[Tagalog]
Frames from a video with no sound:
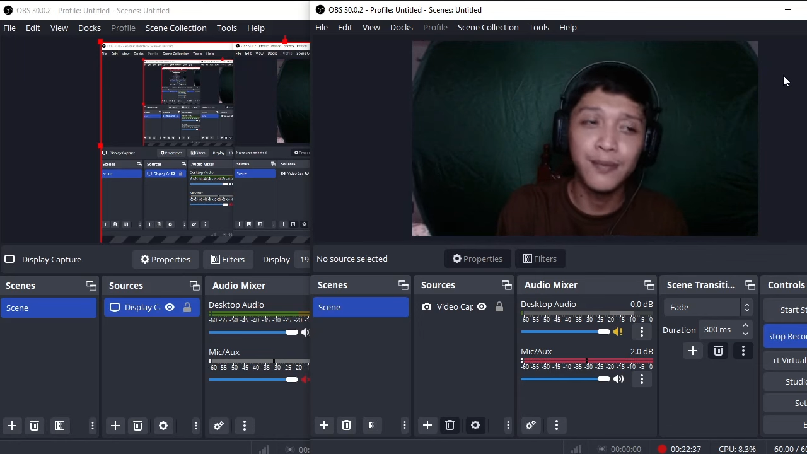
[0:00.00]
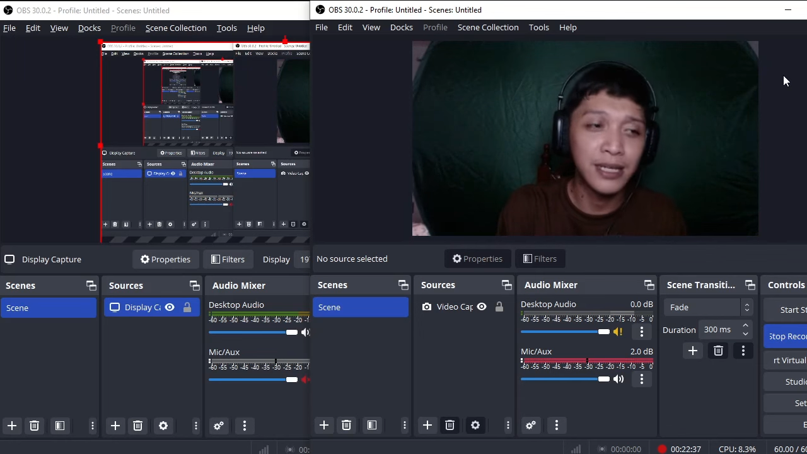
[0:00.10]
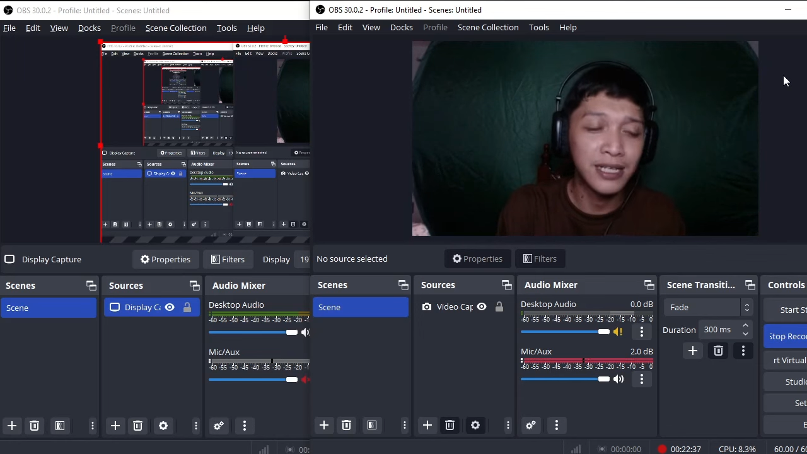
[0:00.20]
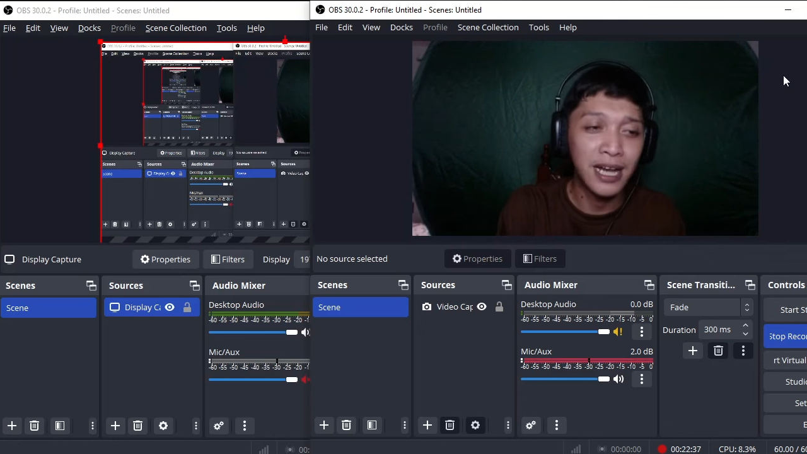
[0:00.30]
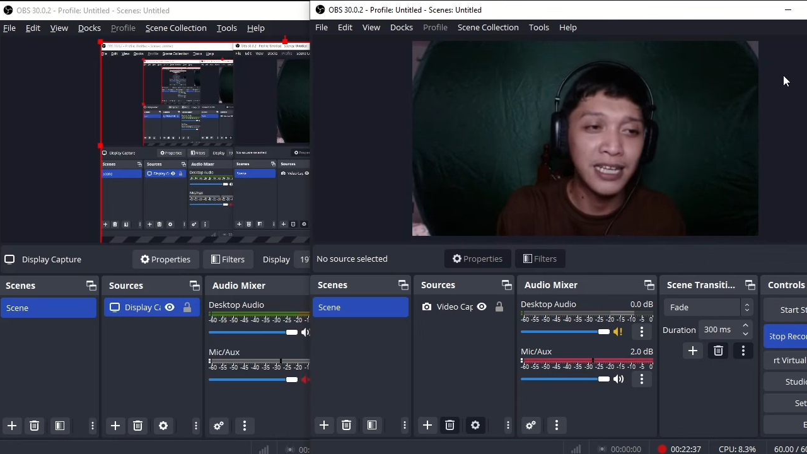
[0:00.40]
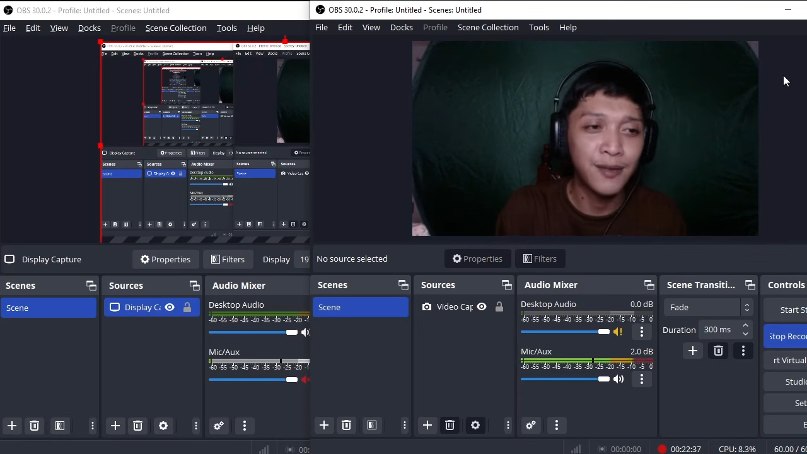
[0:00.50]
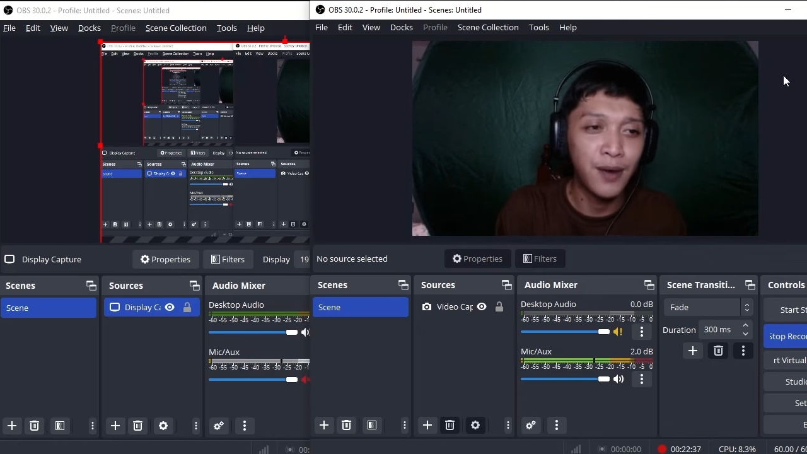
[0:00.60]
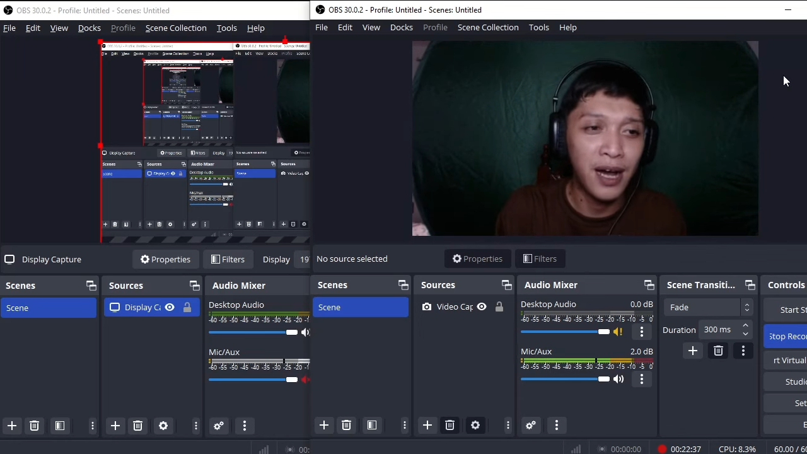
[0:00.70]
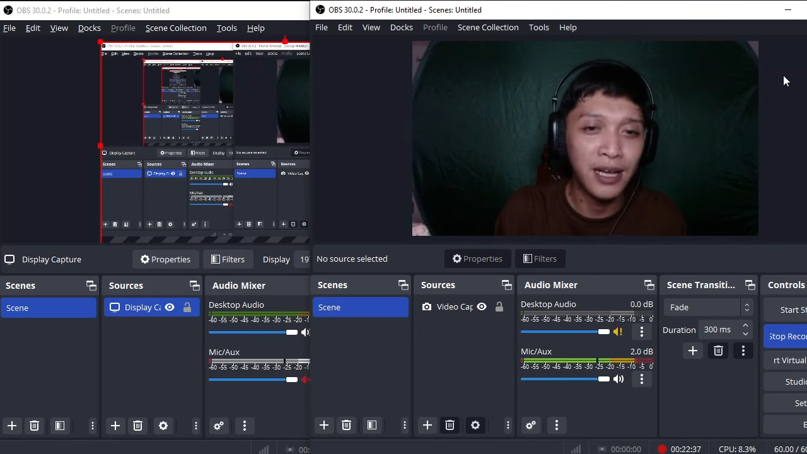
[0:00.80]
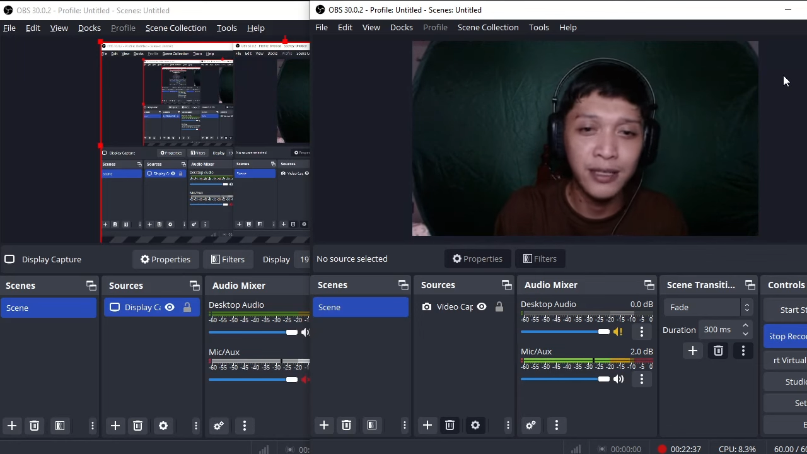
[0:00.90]
pinagdaanan
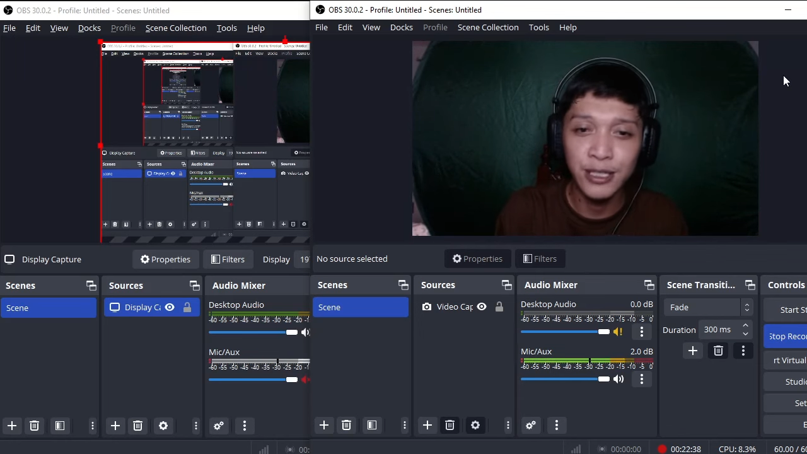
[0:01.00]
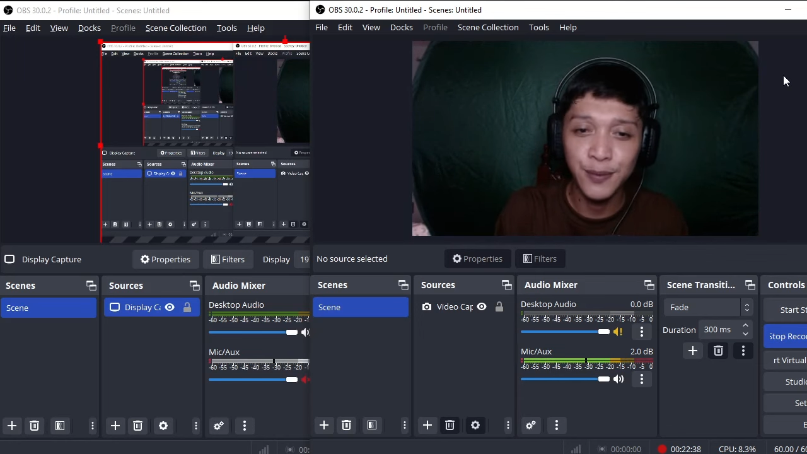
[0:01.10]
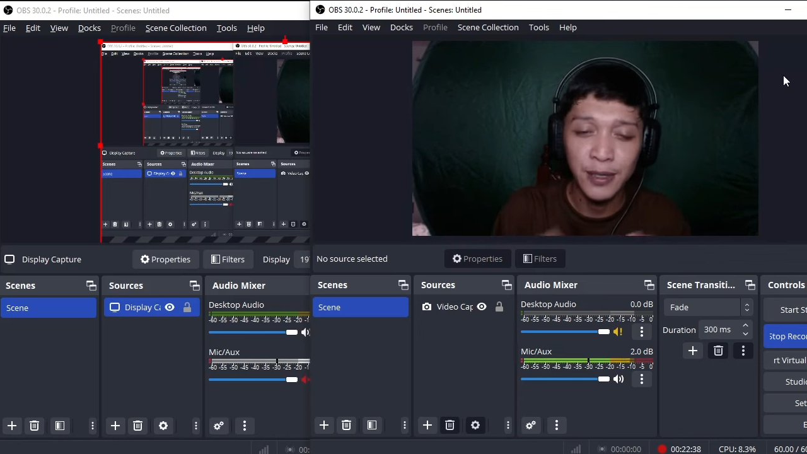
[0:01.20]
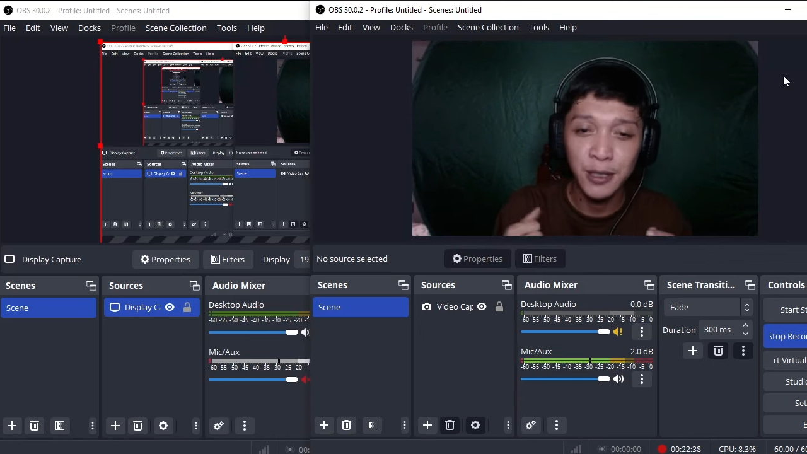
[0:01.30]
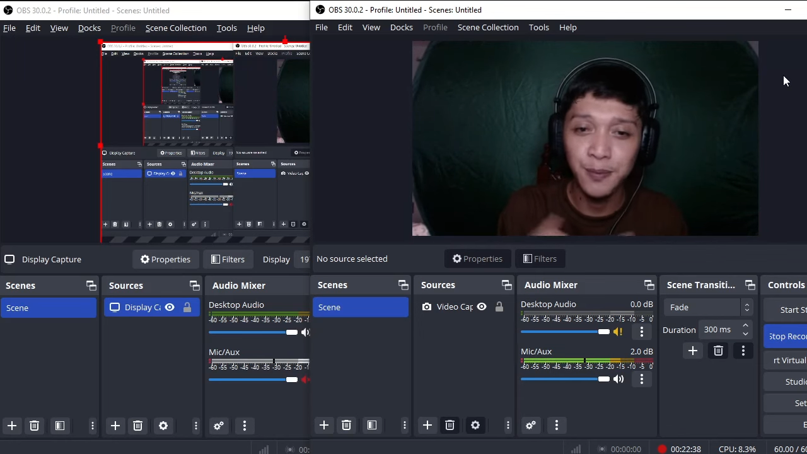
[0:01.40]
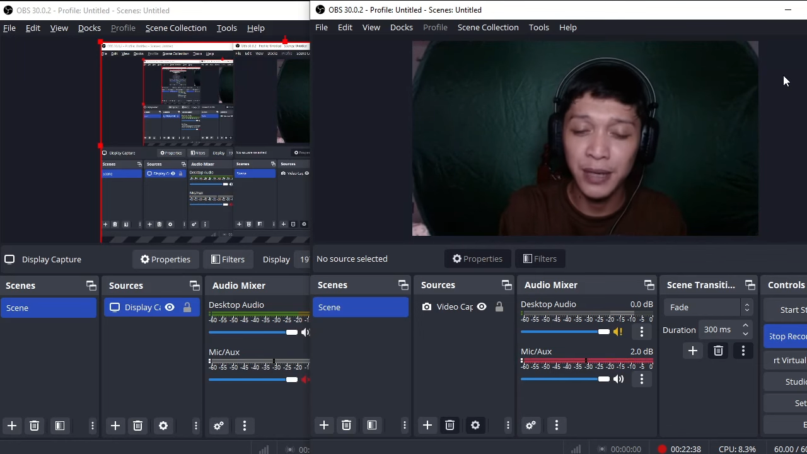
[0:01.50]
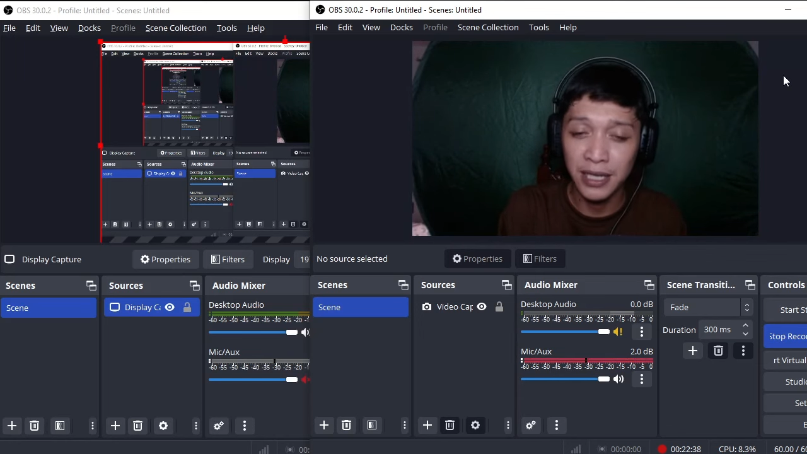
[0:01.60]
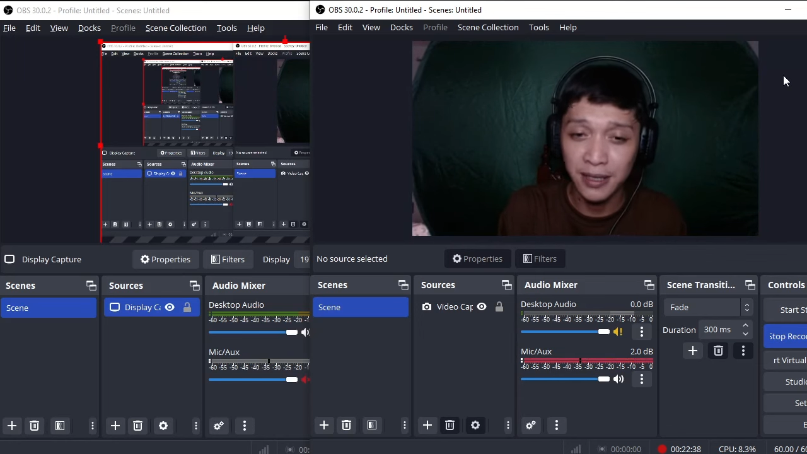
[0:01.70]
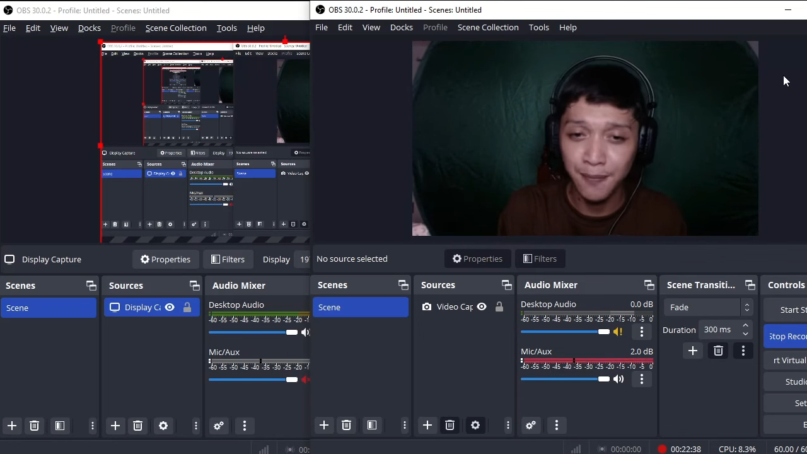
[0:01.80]
mga idols ko malupet.